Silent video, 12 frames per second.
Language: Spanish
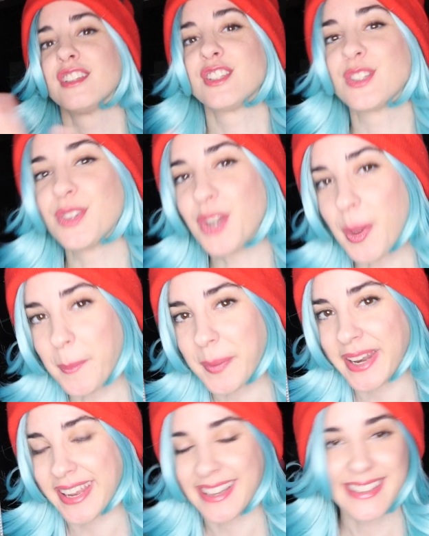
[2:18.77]
Su
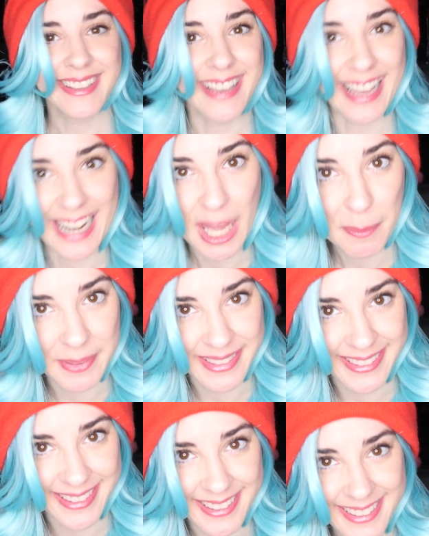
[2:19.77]
nombre,
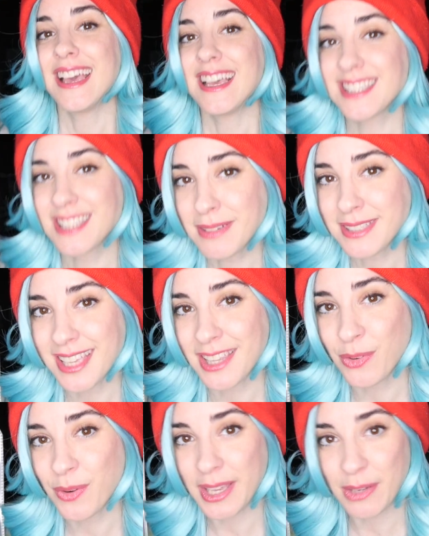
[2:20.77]
Calamity, está
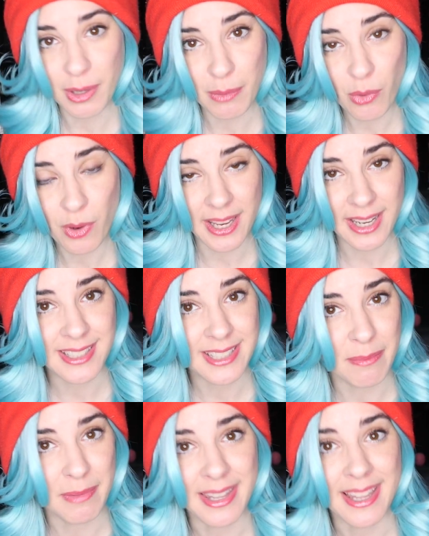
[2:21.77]
basado en una mujer
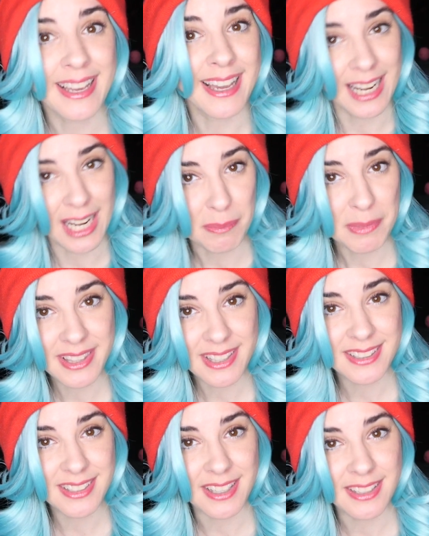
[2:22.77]
llamada
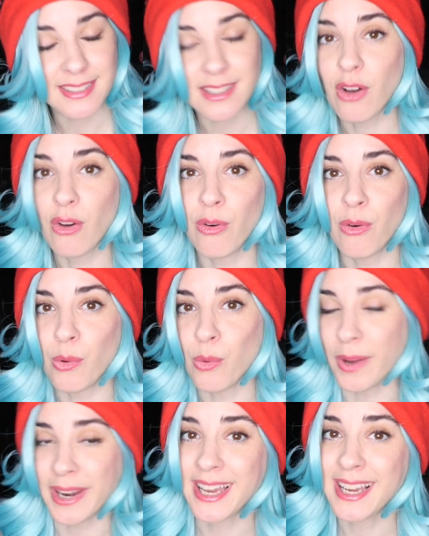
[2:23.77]
Calamity Jane o
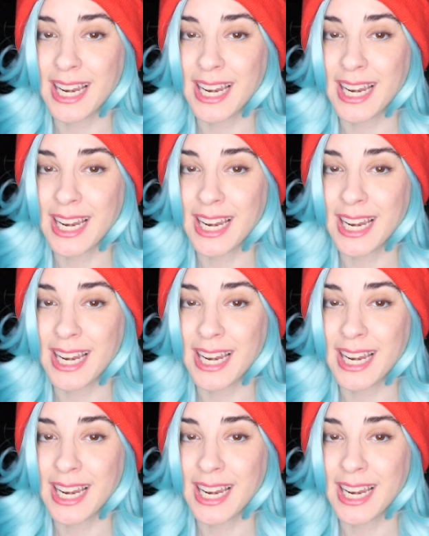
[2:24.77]
Juana